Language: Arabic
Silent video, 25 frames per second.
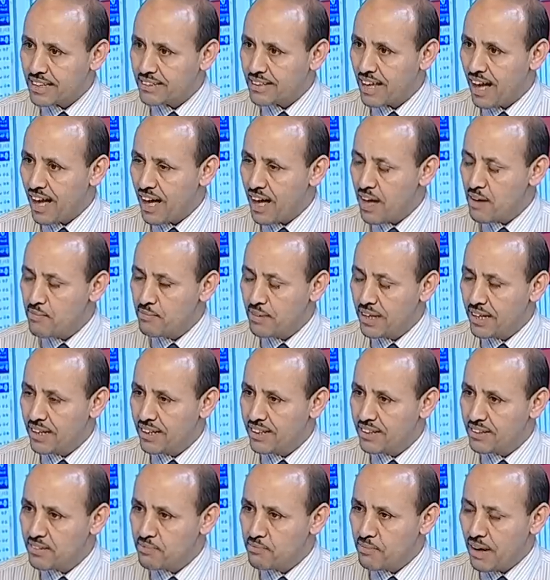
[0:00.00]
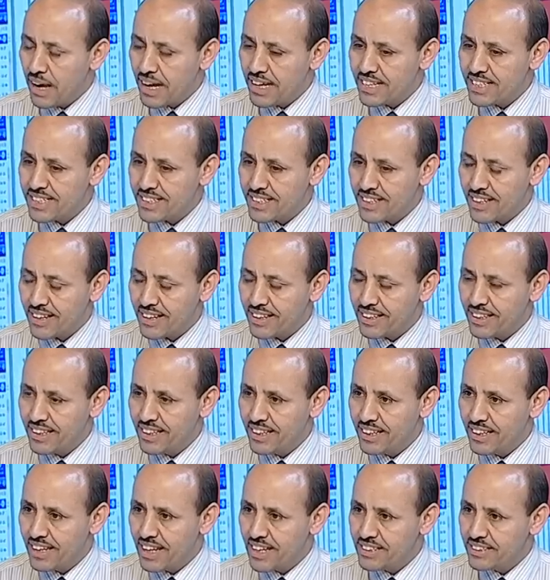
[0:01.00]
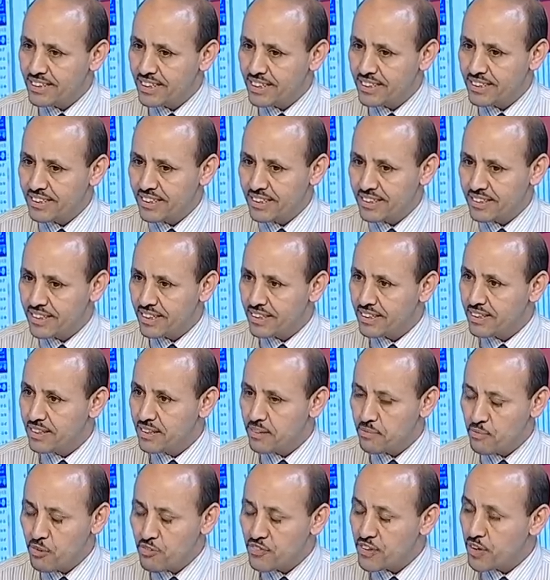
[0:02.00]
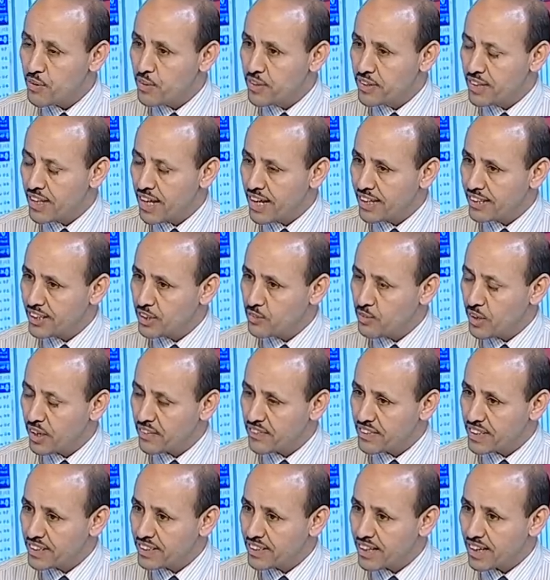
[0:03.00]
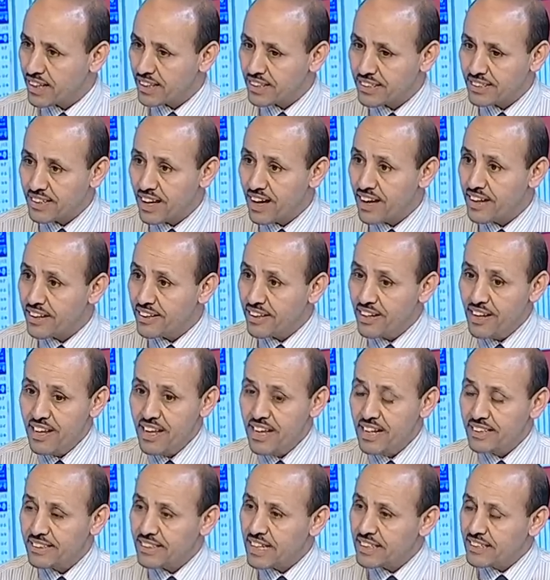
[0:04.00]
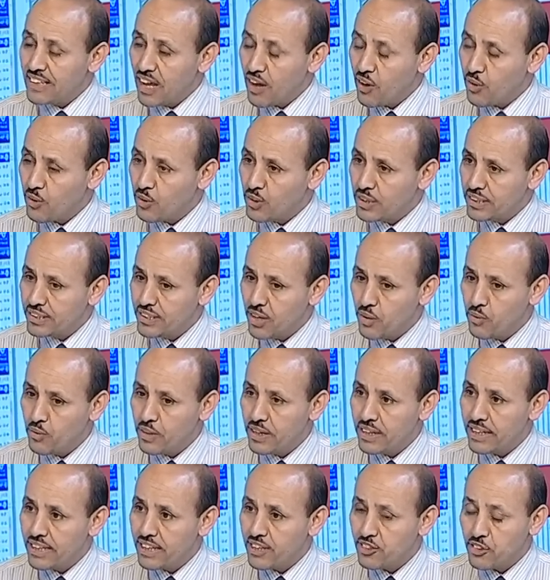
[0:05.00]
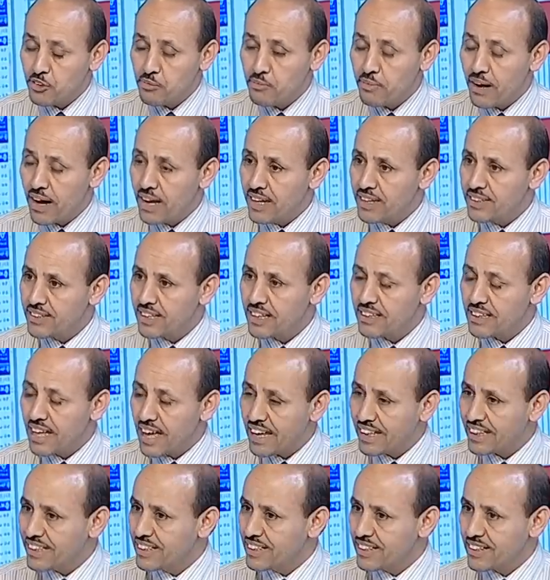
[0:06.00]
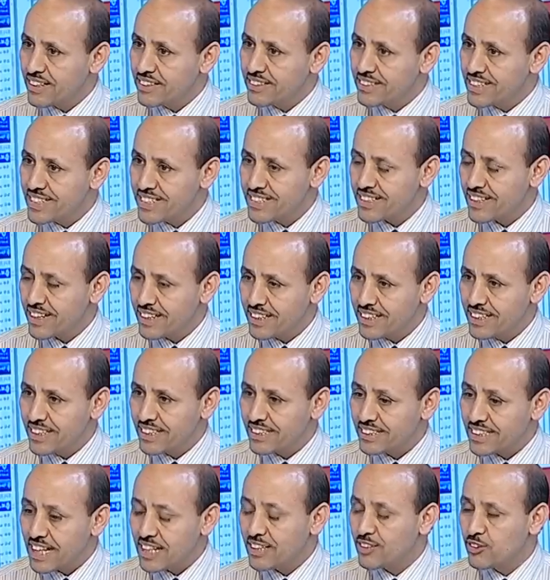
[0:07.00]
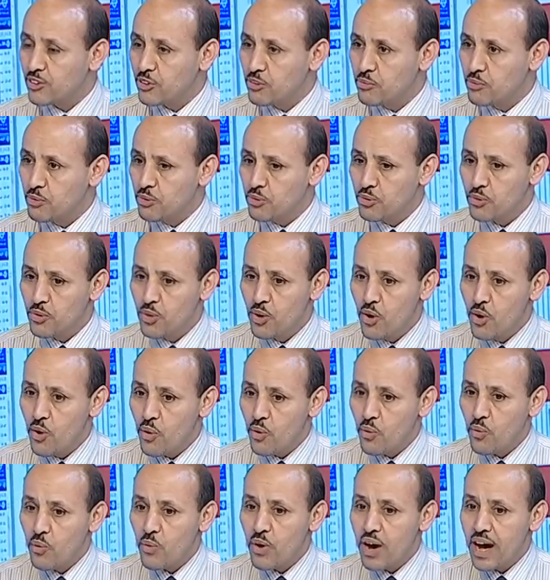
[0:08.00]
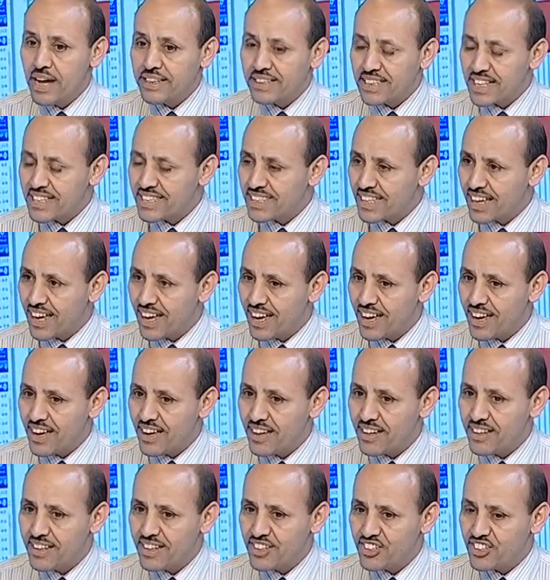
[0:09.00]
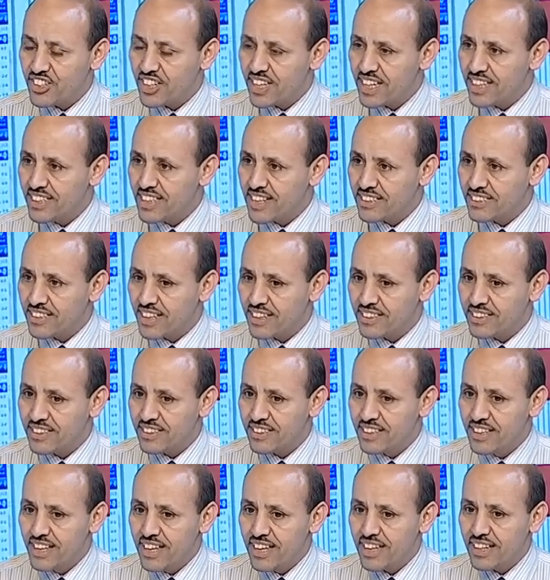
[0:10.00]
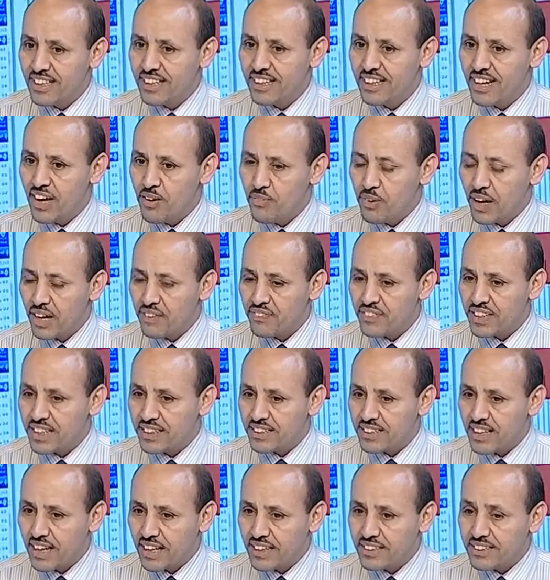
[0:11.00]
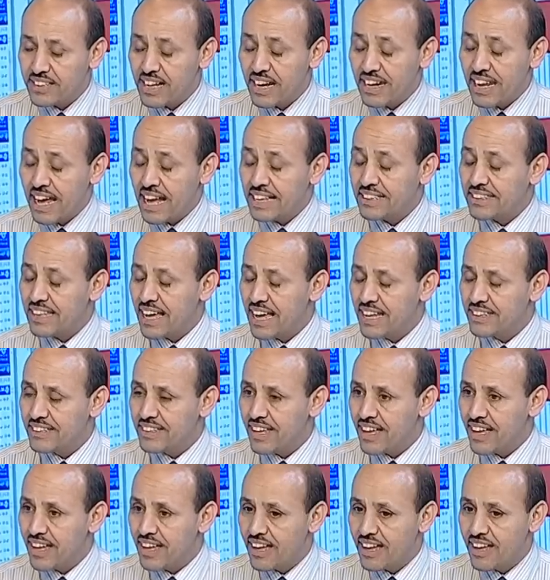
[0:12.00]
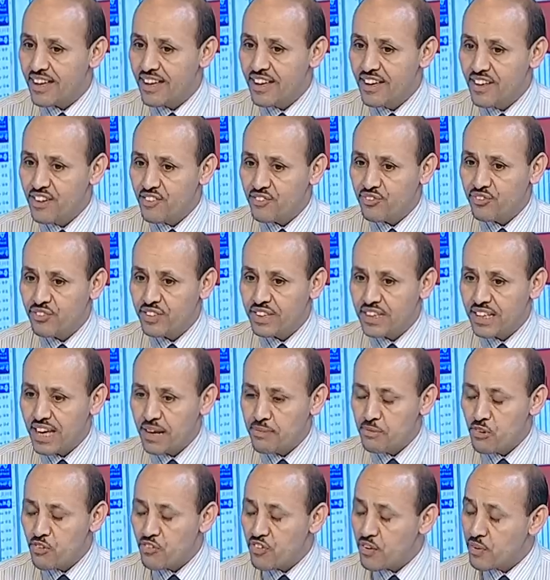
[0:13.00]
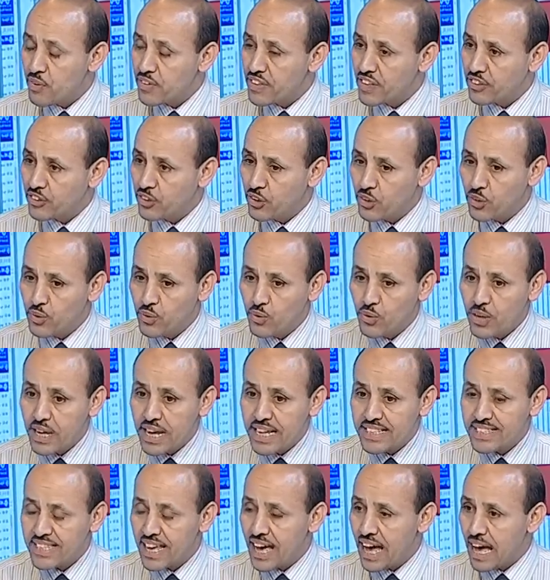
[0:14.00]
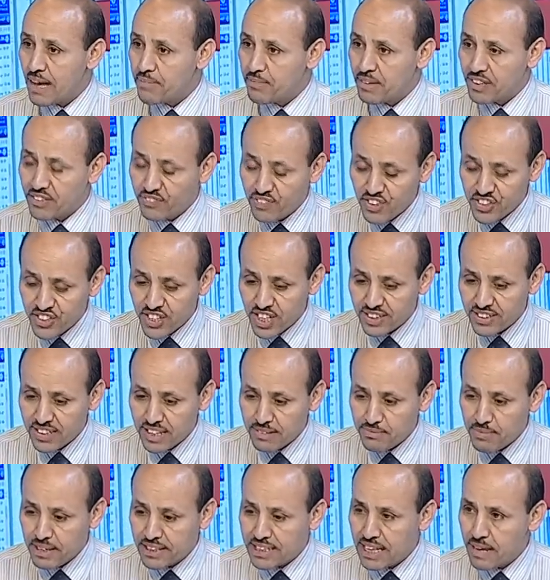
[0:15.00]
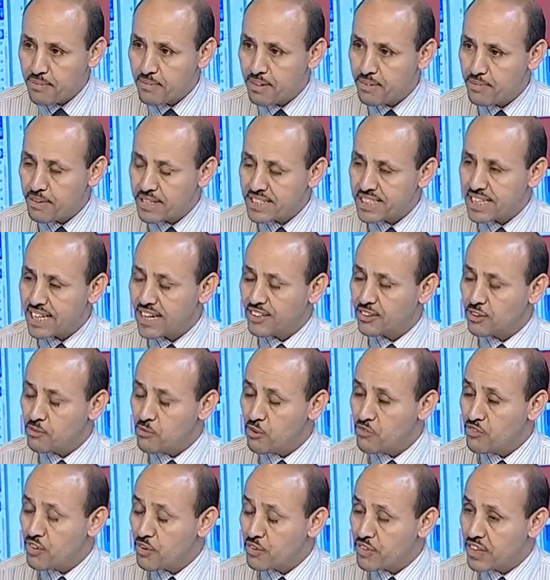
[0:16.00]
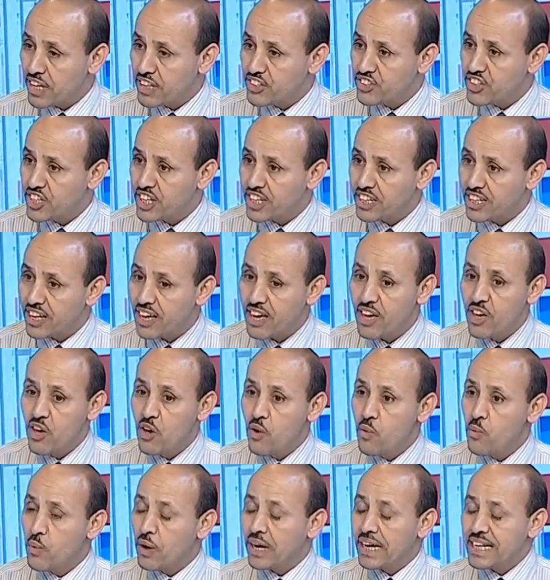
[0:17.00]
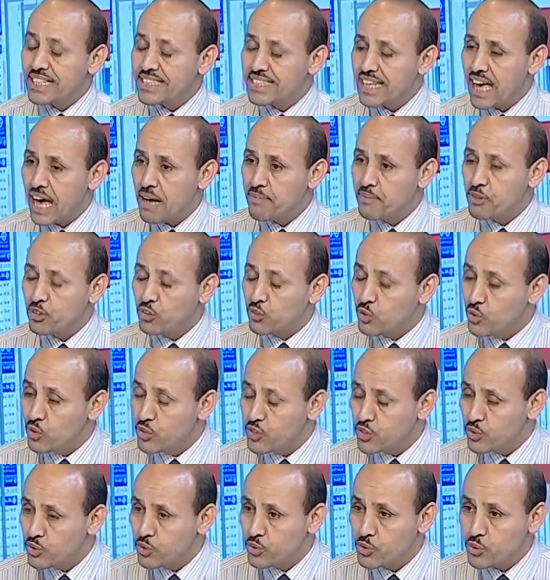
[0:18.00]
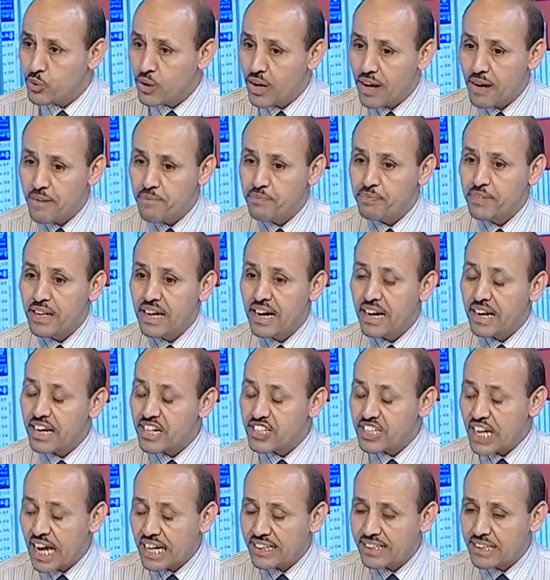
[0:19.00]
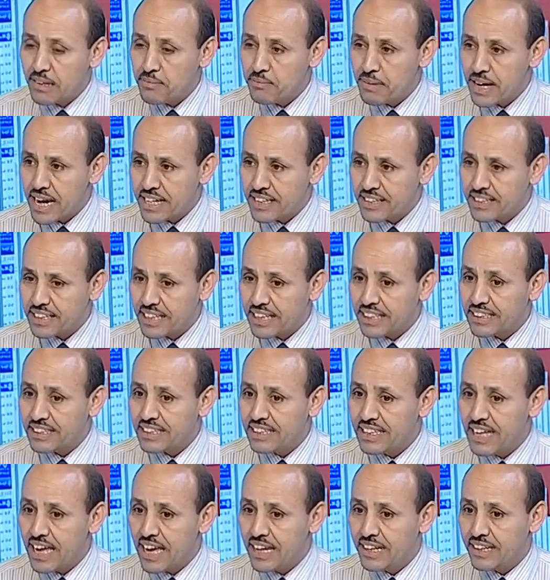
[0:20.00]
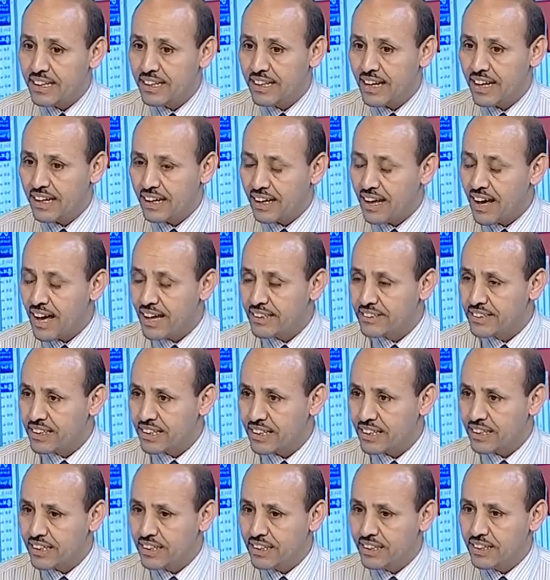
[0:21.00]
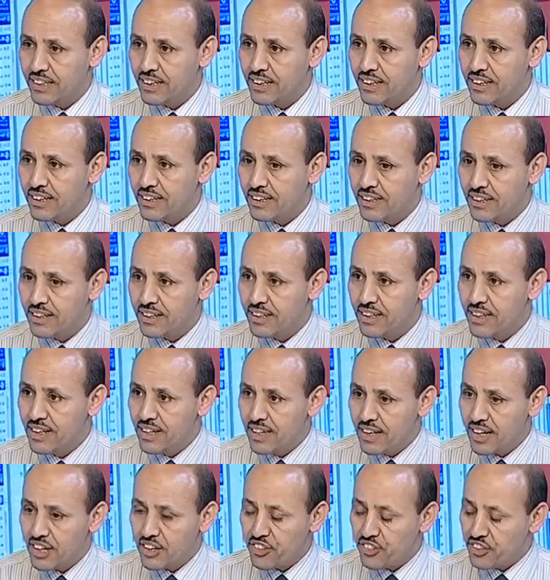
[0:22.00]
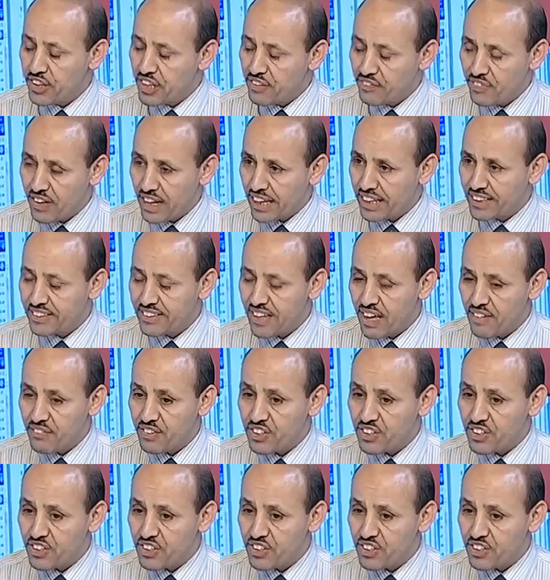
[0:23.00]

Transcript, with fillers: تتعامل مع إسرائيل الند للند مفاوضات لوقف إطلاق النار تدخل دولي ثم أيضا أخيرا إسرائيل تطلب وتسعى آه، جاهدة إلى وقف إطلاق النار حتى أنها في المفاوضات الأولى سحبت فجأة ما زالت المفاوضات جارية وقد سحبت كل جنودها رجعت لما أرادت اغتيال الغادر للضيف آه، لكنها نعم.